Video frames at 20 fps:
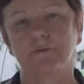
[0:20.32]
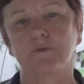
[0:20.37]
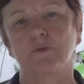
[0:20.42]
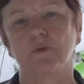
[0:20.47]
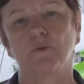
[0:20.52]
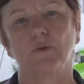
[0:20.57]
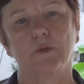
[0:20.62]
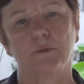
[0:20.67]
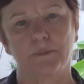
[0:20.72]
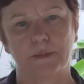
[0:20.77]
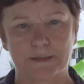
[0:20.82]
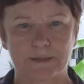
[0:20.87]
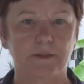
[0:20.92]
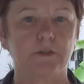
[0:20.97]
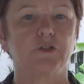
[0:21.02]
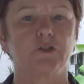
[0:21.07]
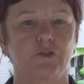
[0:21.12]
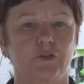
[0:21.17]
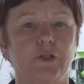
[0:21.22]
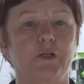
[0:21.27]
estou há
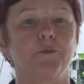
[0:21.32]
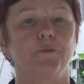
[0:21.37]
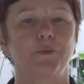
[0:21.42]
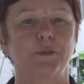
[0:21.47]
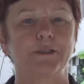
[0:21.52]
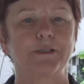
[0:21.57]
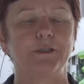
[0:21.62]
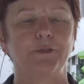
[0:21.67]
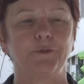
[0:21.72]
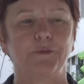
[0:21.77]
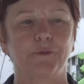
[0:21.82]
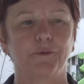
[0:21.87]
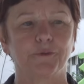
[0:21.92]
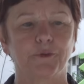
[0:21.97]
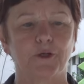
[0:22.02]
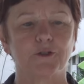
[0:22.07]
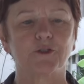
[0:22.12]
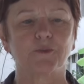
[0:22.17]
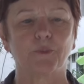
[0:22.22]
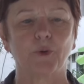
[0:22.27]
bastante tempo aqui no
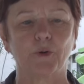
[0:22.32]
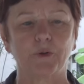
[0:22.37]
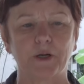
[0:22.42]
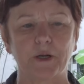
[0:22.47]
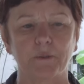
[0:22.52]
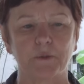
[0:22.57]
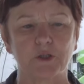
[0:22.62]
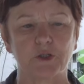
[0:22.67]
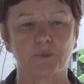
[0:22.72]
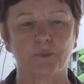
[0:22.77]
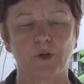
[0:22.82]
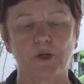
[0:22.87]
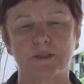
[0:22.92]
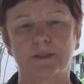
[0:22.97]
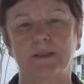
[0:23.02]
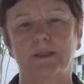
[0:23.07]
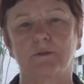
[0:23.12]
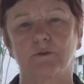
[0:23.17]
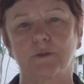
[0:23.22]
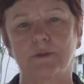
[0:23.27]
nosso programa de
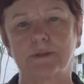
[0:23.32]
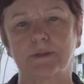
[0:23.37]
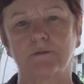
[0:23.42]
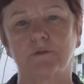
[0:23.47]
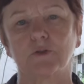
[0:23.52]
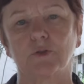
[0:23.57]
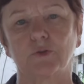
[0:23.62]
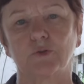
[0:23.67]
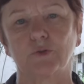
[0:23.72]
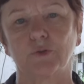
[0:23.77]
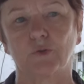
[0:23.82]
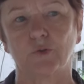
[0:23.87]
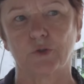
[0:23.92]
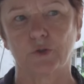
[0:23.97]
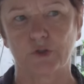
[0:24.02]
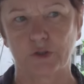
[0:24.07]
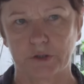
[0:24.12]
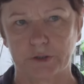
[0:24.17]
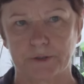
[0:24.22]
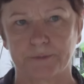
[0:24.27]
pós-graduação em
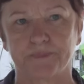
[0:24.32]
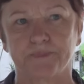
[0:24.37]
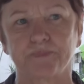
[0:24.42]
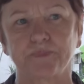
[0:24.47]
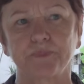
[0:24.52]
Sociologia.